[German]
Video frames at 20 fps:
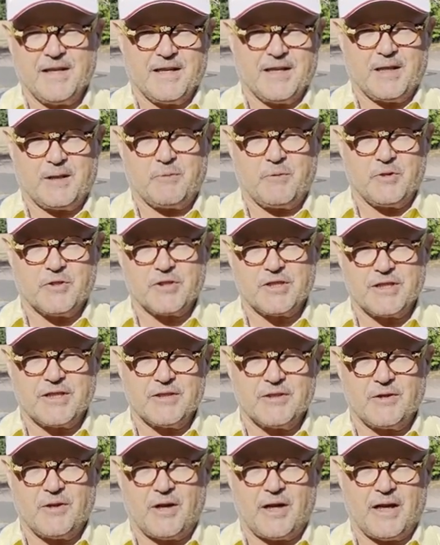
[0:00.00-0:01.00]
Ich wünsche
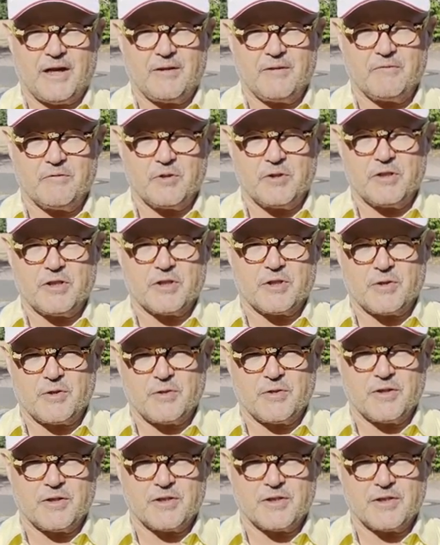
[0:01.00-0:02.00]
Ihnen noch ein
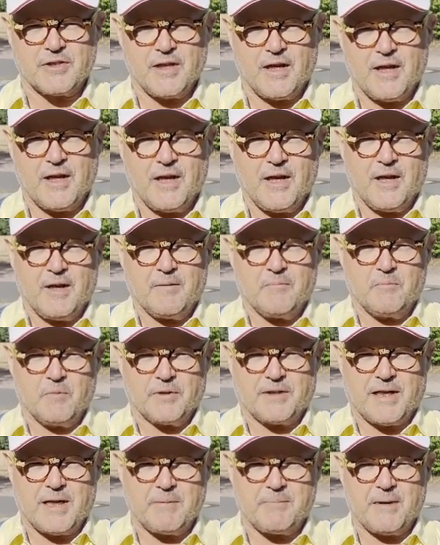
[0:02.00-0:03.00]
wunderschönes
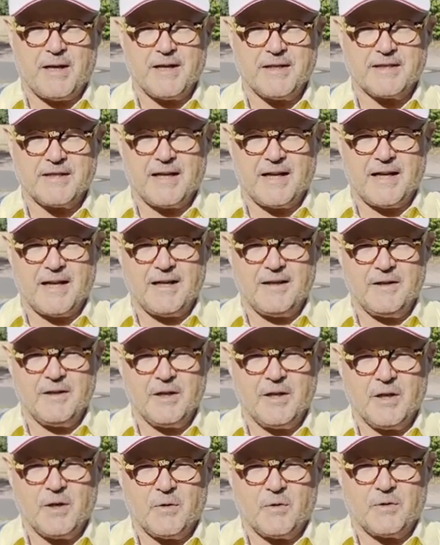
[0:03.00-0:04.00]
Modellbahnjahr
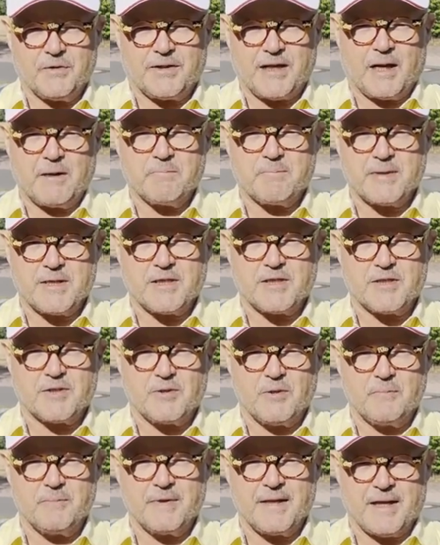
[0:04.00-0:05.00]
und dann bis
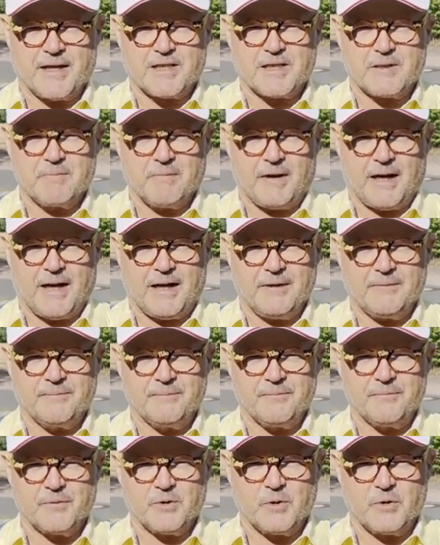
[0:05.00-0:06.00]
zum nächsten Mal.
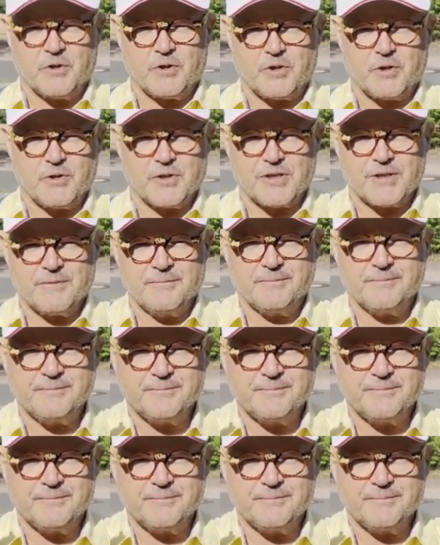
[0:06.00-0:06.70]
Und tschüss.